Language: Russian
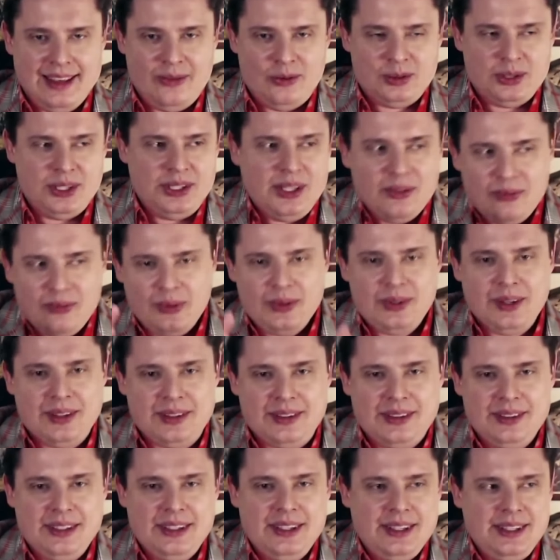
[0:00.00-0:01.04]
Уже не
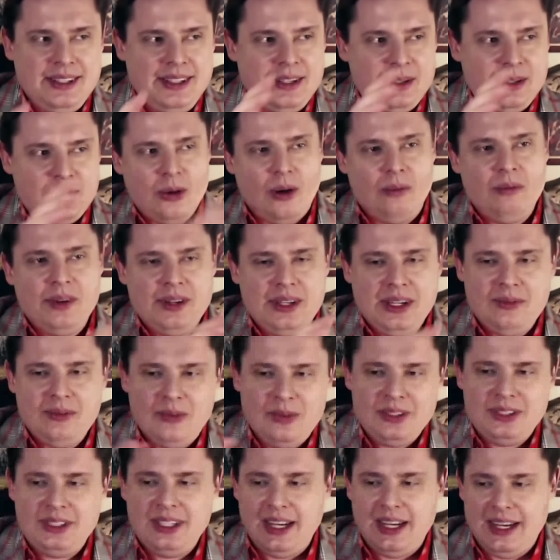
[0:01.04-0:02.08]
будет ни, ни дома, ни
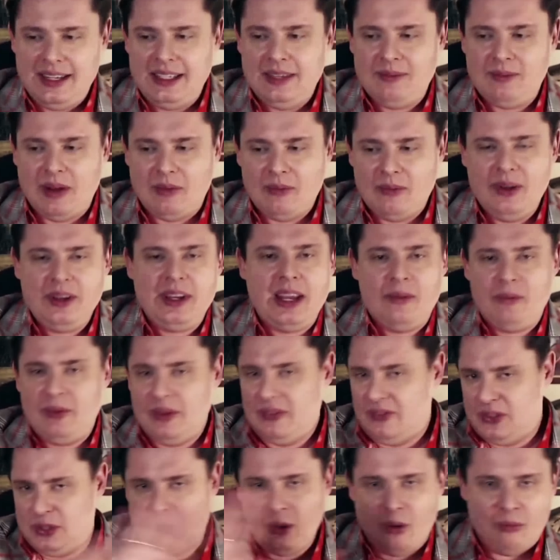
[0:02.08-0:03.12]
музея, ни помойки, а
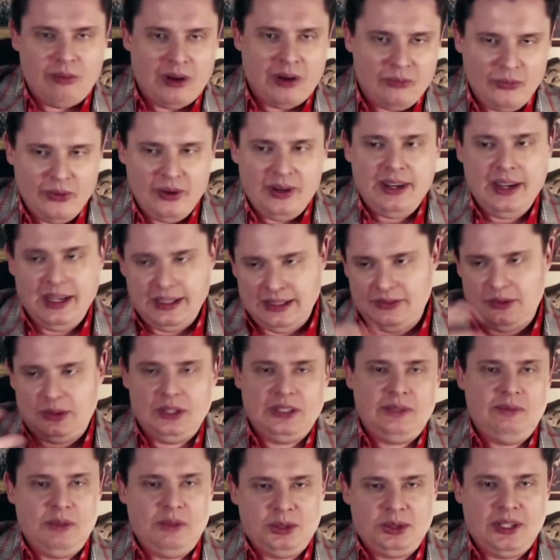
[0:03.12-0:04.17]
будет все помойка, если
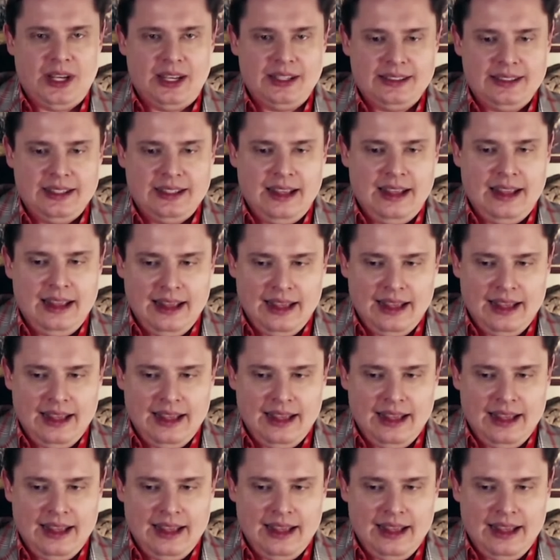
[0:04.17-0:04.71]
все смешать.